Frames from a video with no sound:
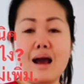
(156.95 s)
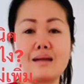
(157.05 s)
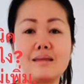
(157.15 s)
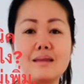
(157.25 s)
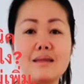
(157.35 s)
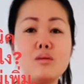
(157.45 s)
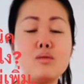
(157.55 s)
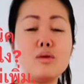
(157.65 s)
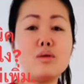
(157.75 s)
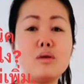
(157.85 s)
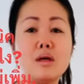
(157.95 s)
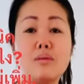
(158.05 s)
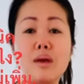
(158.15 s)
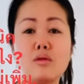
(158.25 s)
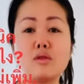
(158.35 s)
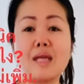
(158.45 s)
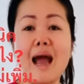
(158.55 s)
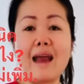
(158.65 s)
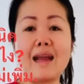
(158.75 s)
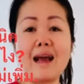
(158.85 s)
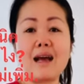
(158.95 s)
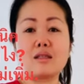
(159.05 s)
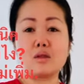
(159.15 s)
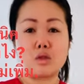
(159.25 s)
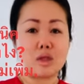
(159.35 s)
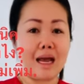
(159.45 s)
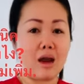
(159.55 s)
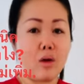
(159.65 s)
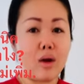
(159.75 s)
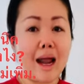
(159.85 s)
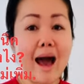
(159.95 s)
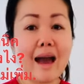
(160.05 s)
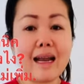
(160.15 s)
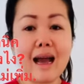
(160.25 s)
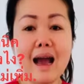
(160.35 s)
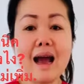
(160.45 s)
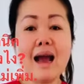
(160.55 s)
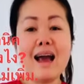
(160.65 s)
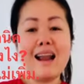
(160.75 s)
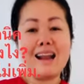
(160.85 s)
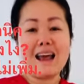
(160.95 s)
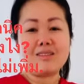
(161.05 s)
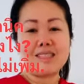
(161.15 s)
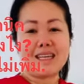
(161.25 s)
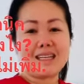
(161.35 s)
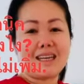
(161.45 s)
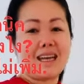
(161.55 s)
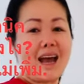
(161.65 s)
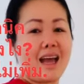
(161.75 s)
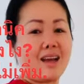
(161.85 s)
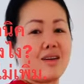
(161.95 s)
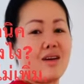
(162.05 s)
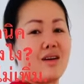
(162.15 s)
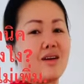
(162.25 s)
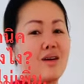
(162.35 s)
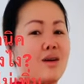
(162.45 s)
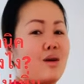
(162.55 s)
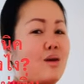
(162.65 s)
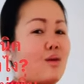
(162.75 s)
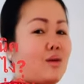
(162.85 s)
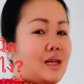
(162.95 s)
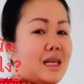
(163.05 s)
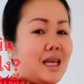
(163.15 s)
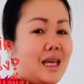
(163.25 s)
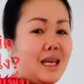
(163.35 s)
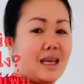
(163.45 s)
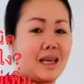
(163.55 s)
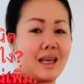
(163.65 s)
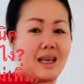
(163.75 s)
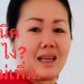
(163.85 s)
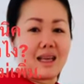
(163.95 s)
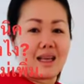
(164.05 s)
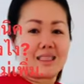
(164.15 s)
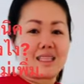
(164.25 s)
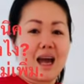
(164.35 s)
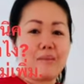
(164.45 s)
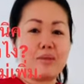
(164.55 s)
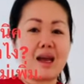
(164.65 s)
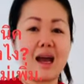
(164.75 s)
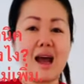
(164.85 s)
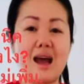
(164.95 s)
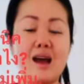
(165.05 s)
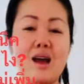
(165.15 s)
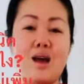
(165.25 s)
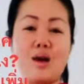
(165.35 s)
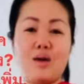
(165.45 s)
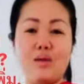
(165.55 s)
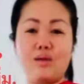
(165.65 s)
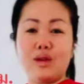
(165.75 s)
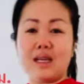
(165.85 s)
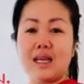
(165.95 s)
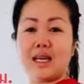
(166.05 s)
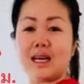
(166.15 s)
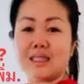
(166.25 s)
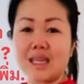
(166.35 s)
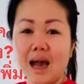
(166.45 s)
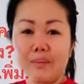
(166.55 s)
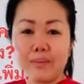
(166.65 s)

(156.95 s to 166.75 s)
สีชมพูหรือผิวใสนะคะ สดใสออร่านะคะ แล้วสิ่งที่ได้ก็หุ่นที่กระชับนะคะ หุ่นที่กระชับ